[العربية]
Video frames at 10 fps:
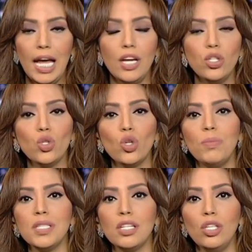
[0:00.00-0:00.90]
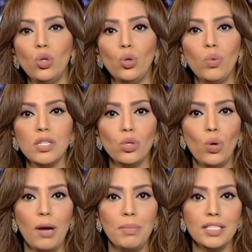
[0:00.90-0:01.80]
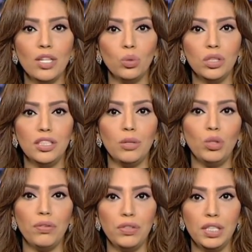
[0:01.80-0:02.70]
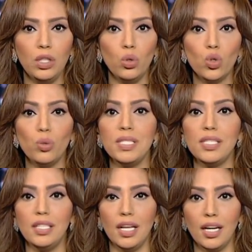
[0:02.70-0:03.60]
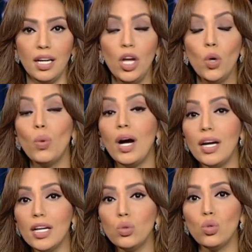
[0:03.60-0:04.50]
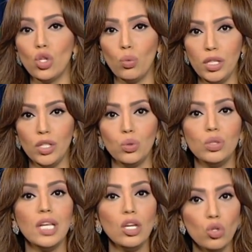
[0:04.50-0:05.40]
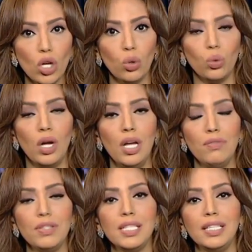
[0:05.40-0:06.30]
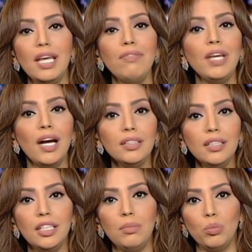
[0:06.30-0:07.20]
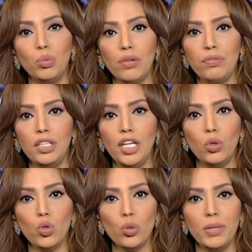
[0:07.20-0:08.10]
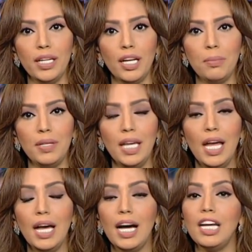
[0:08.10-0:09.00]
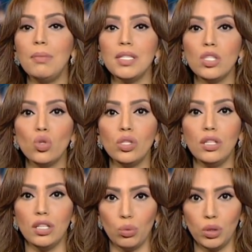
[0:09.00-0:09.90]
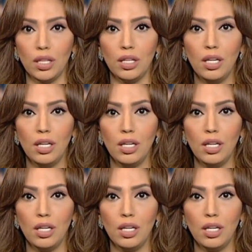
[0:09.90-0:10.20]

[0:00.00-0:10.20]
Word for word: الجيش المصري يواصل حملته ضد منفذي هجوم سيناء وغارات جوية تنجح في استهداف عدد من منفذي الهجوم الإرهابي على مسجد الروضة